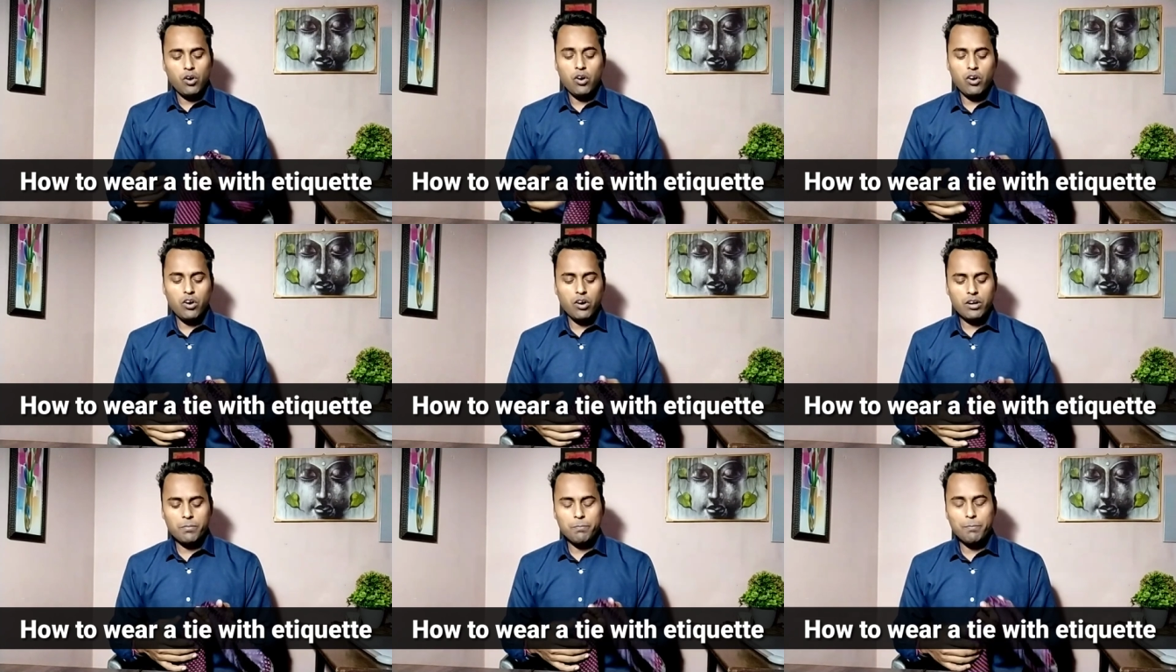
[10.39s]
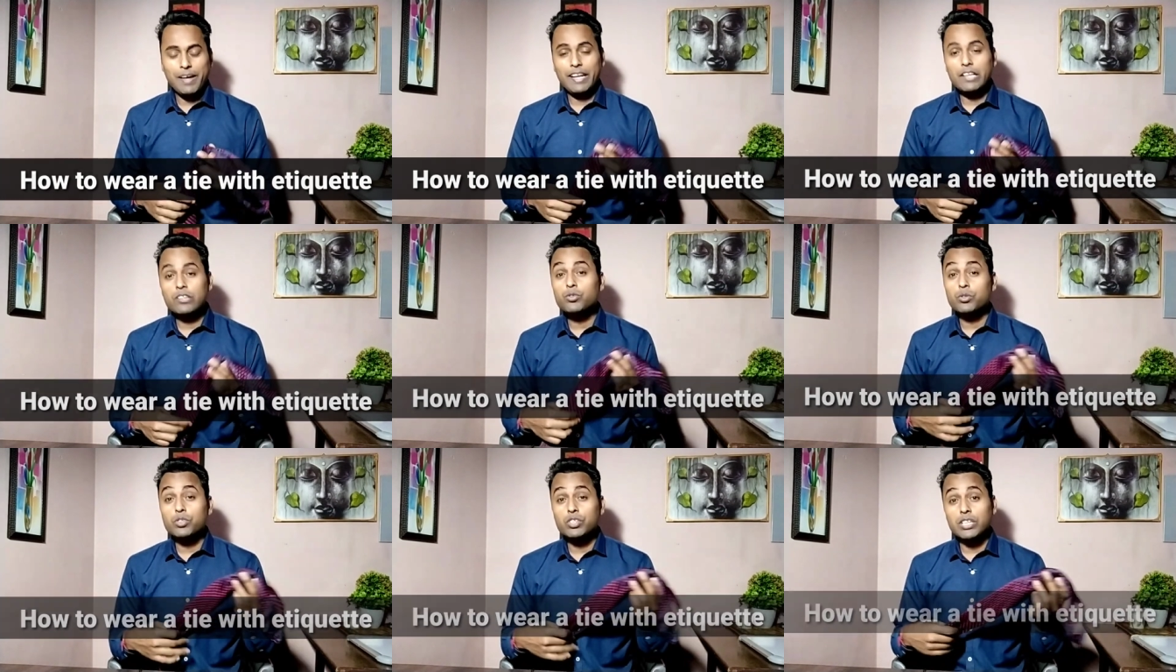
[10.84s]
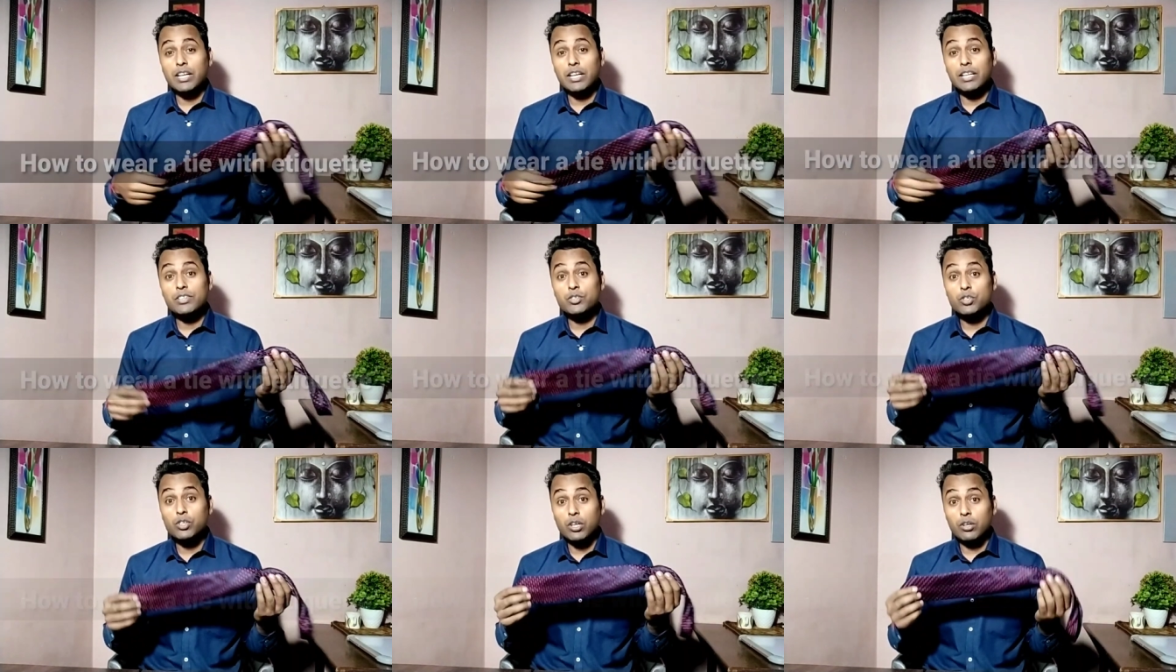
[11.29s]
और मैंने सोचा
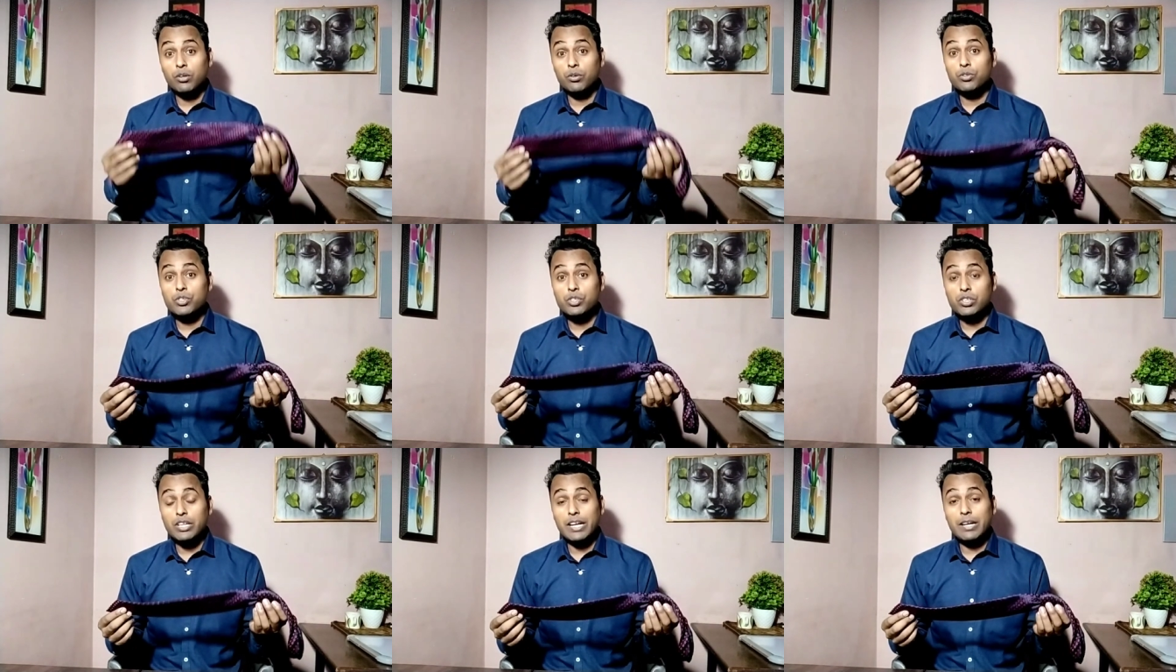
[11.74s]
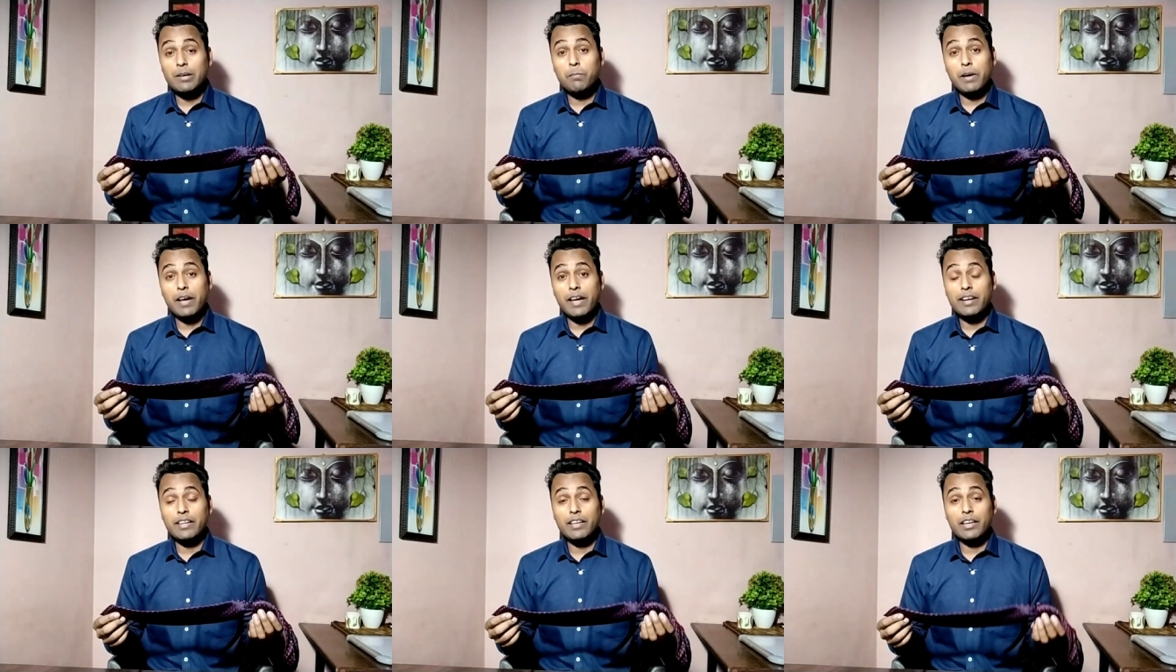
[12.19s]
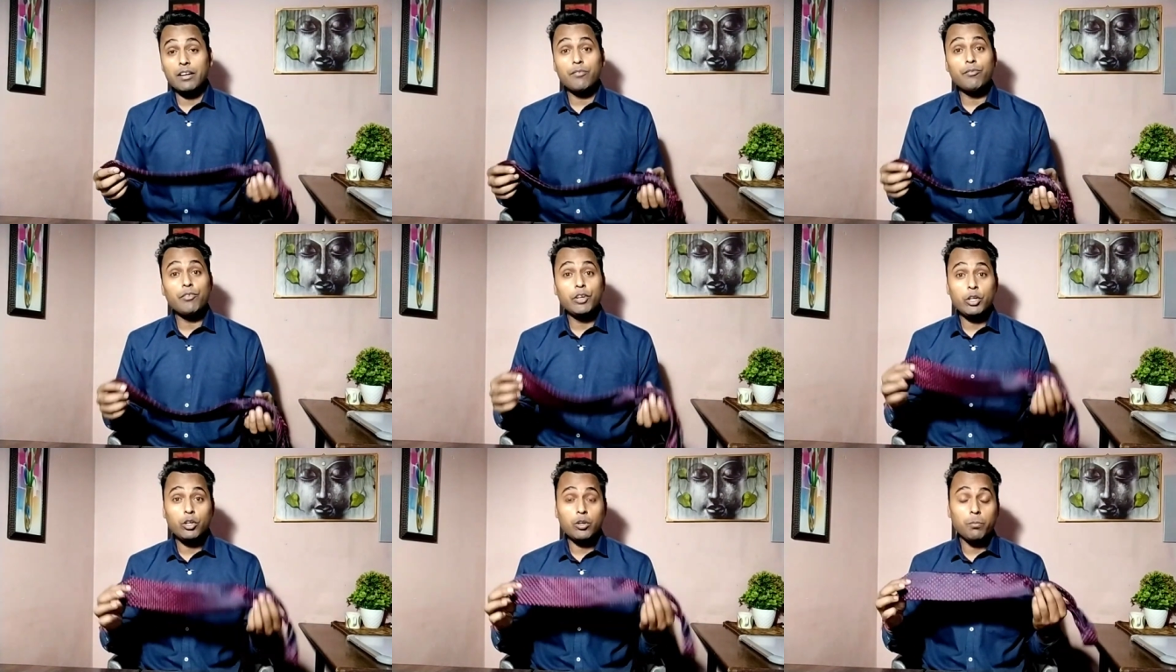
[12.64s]
चलो टाई पहन के
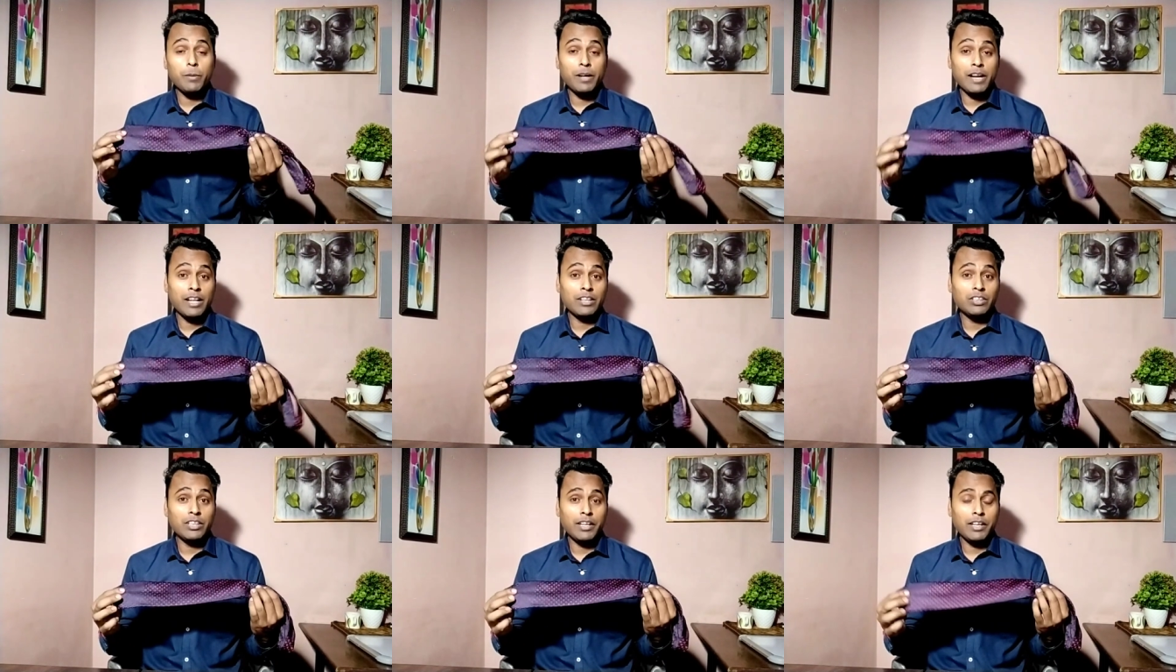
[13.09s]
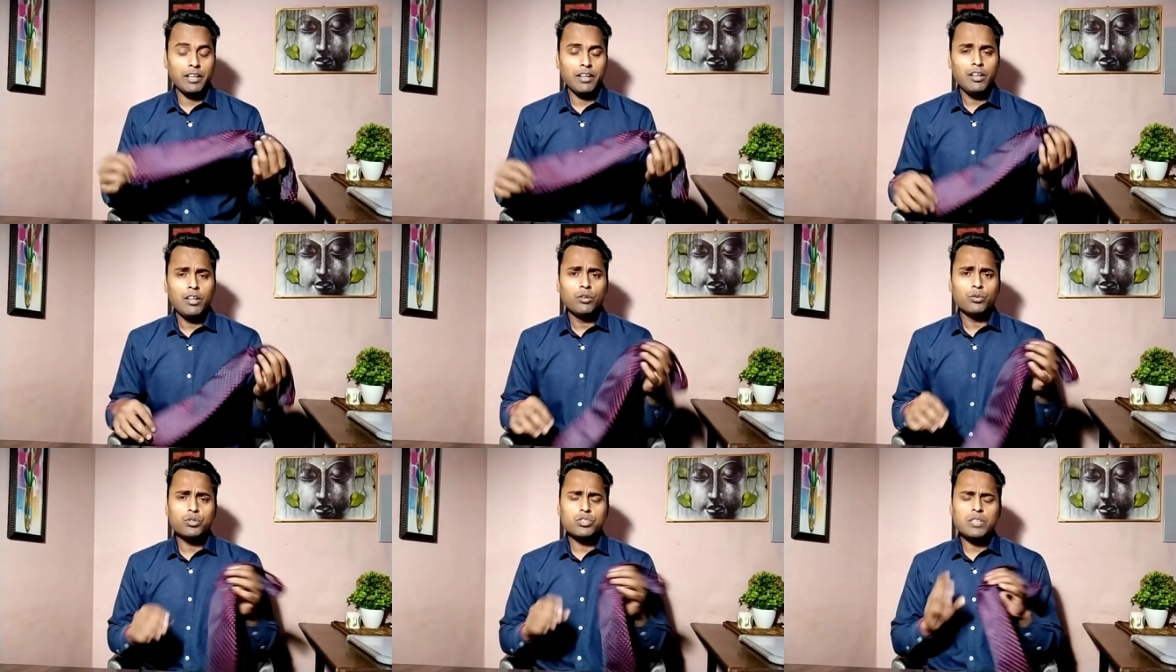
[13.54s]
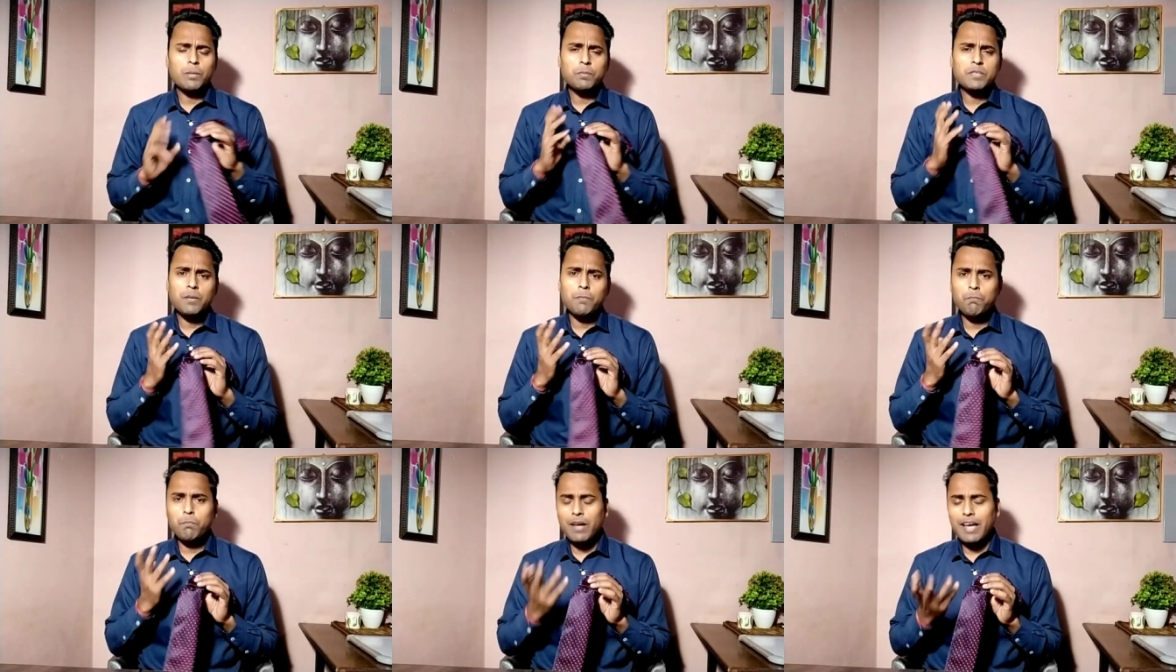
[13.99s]
वीडियो बनाते हैं तो
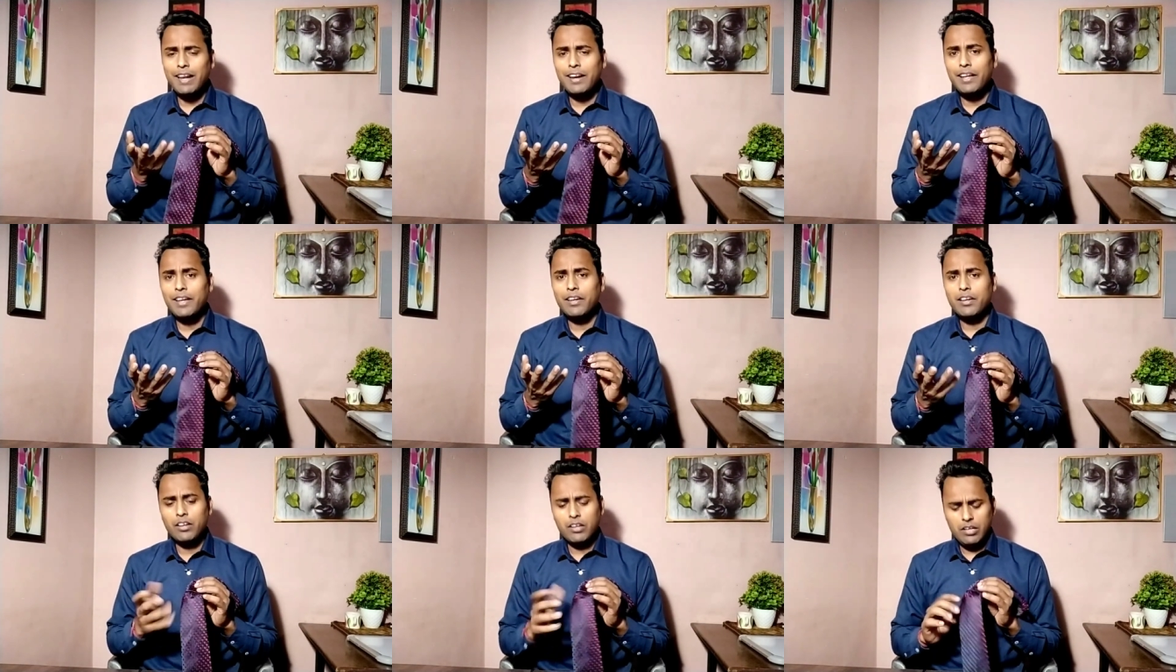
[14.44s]
सबसे पहले